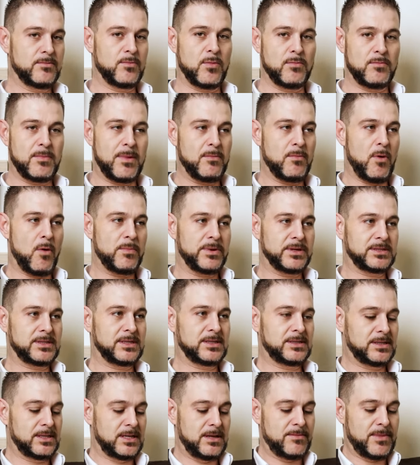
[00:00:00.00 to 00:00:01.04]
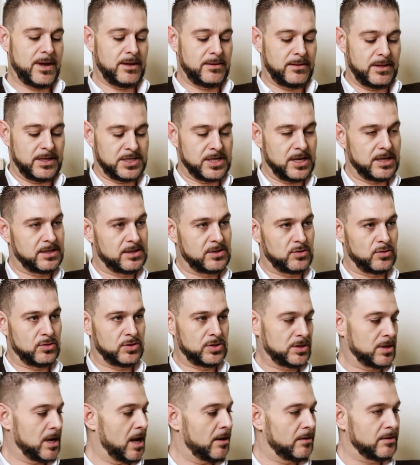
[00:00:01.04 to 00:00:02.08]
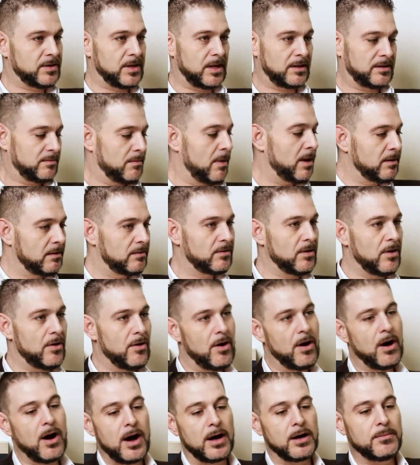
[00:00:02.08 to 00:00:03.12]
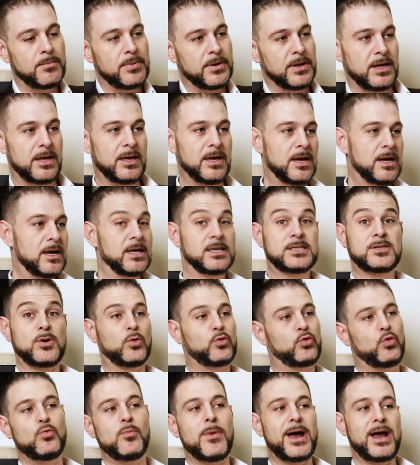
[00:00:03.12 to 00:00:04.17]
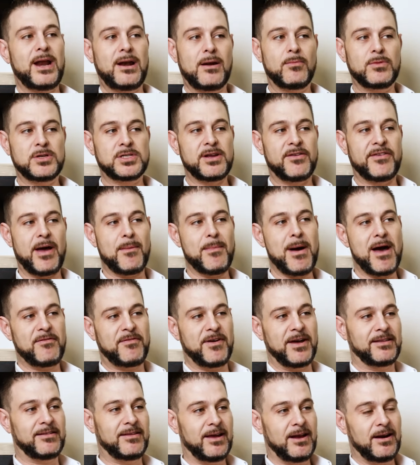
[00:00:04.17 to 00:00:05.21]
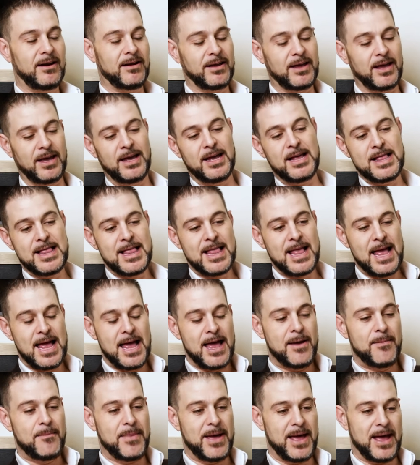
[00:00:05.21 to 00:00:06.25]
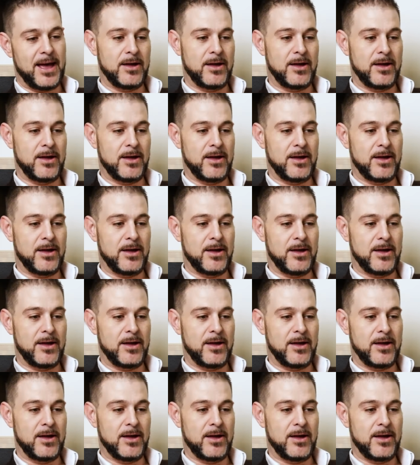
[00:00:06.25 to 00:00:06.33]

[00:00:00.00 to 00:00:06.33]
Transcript: mon business, c'est des, des, gens qui se touchent. ils se donnent un hug, puis qui, sont humains. Moi, j'étais vraiment affecté. Là, Mais